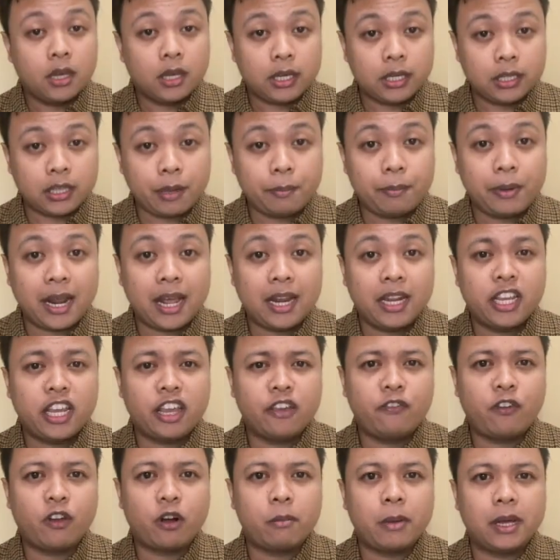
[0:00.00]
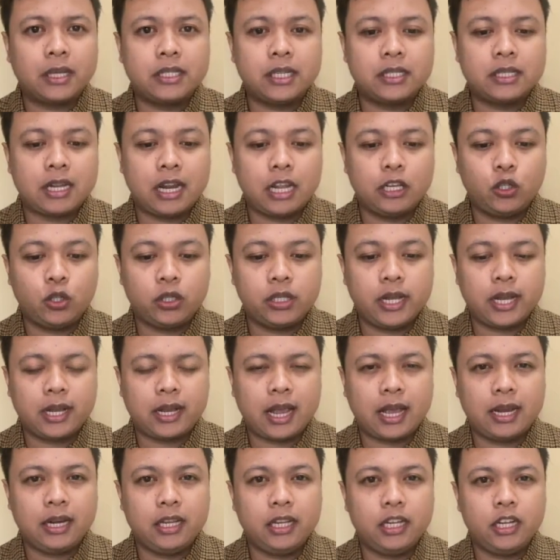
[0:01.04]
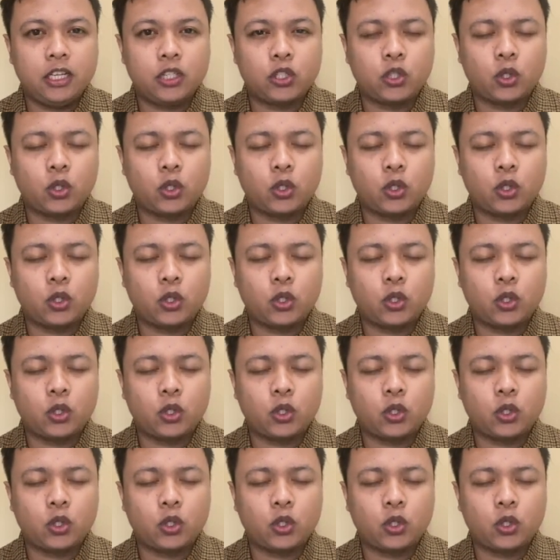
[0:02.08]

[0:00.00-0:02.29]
Kita beralih ke informasi selanjutnya kali ini